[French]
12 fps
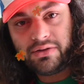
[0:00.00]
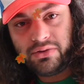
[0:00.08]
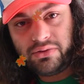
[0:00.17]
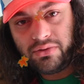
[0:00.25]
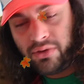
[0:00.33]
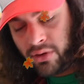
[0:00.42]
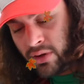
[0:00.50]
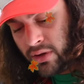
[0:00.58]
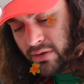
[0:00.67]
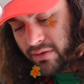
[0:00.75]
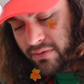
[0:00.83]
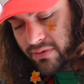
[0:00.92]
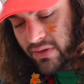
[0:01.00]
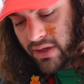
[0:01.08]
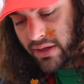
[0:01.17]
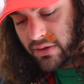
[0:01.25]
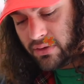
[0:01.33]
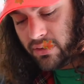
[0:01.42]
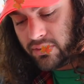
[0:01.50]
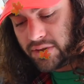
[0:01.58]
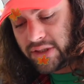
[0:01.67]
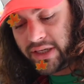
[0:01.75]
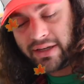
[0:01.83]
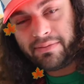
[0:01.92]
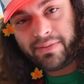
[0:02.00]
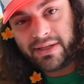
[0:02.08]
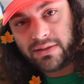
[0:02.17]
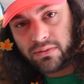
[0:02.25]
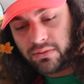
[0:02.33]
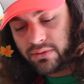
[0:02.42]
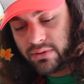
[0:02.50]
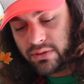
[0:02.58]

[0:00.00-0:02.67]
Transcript: dieux viennent dans chaque maison.